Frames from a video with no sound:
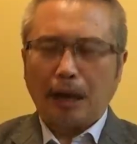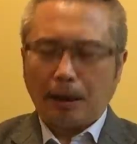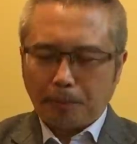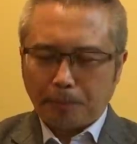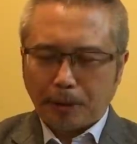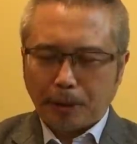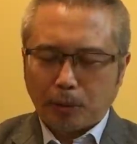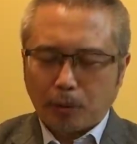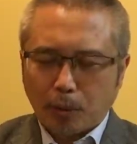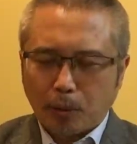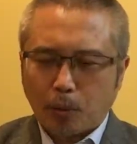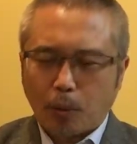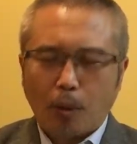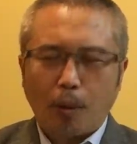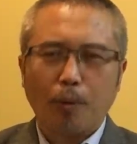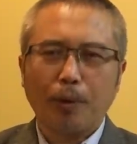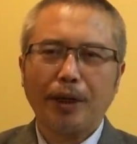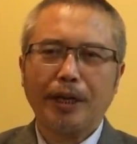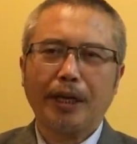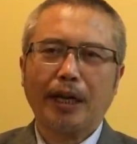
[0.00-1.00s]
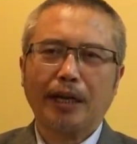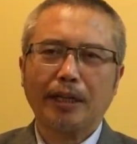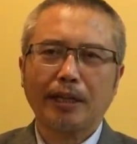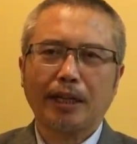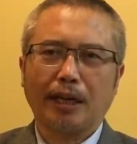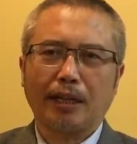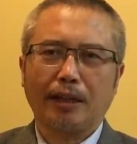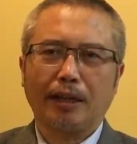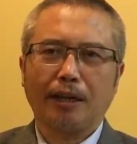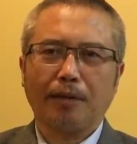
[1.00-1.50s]
美国国会两
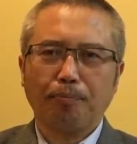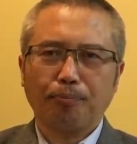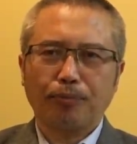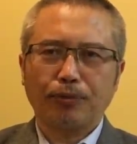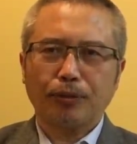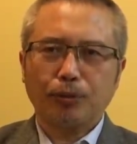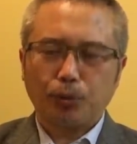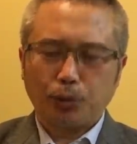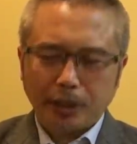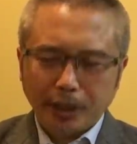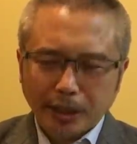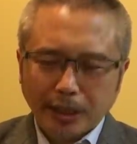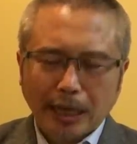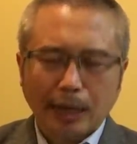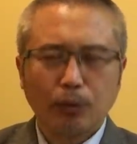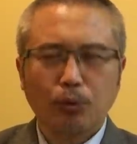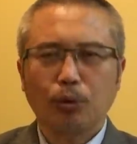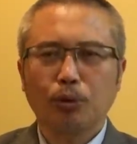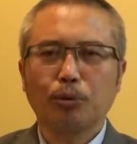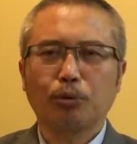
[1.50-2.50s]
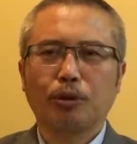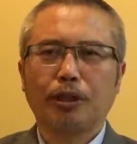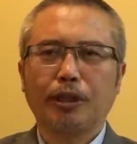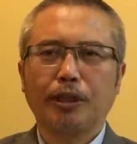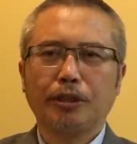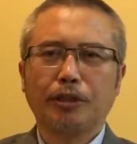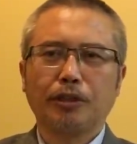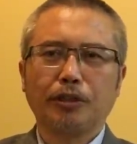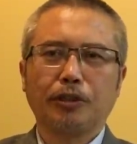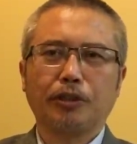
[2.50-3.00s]
党的绝大多数人的
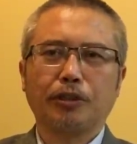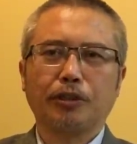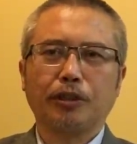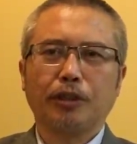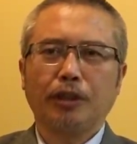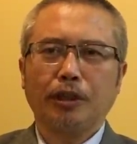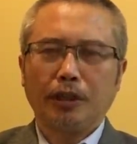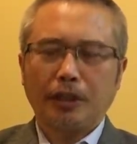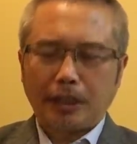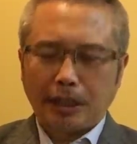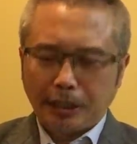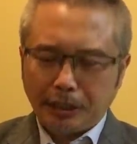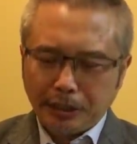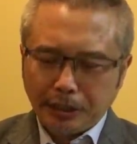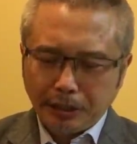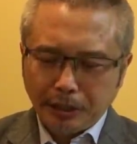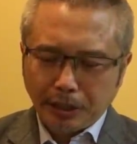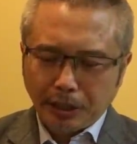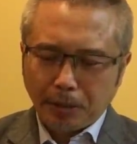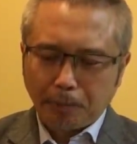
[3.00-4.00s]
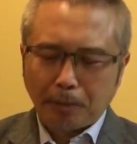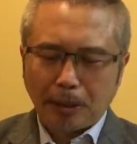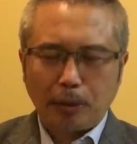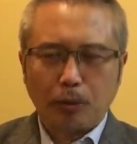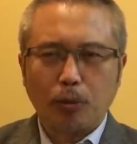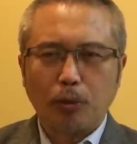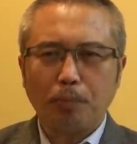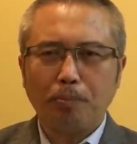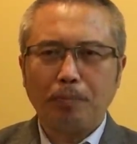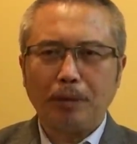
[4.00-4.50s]
支持，也赢得了美
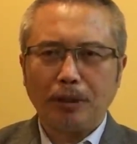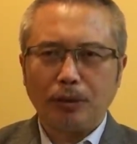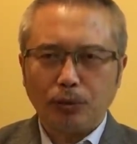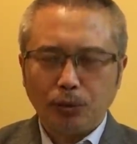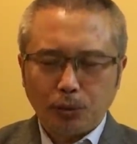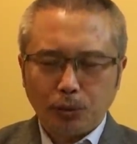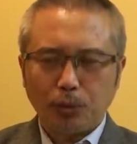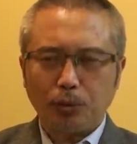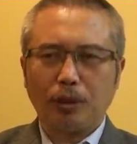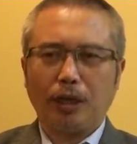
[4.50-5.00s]
国民众